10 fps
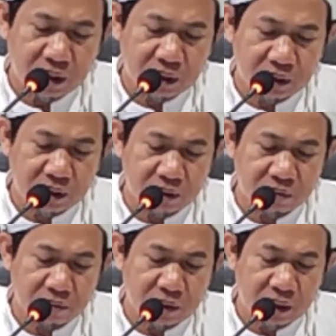
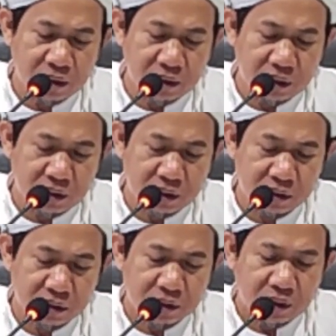atat
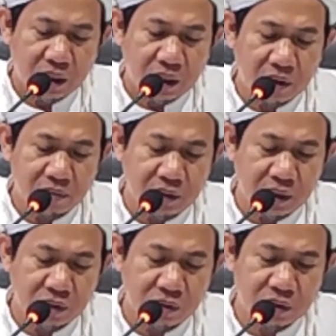ya
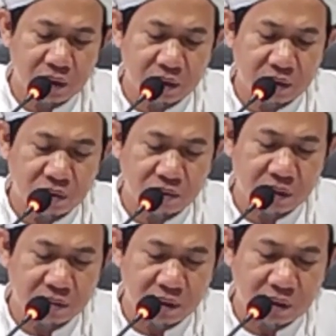abiyatuha
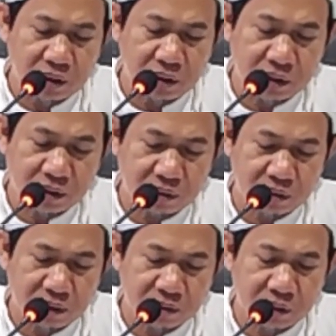summa bi khairin
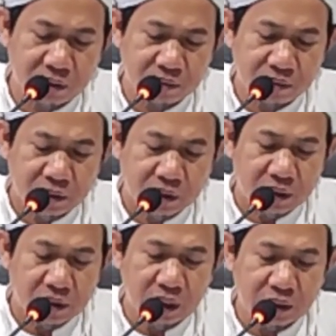khutimat
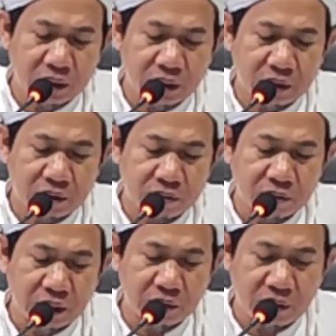datang
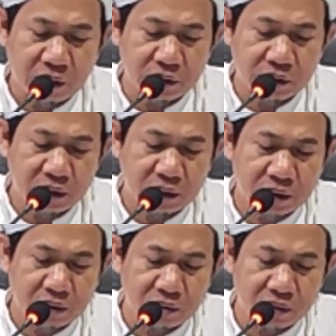
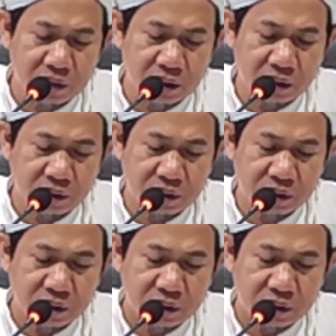bait-baitnya kemudian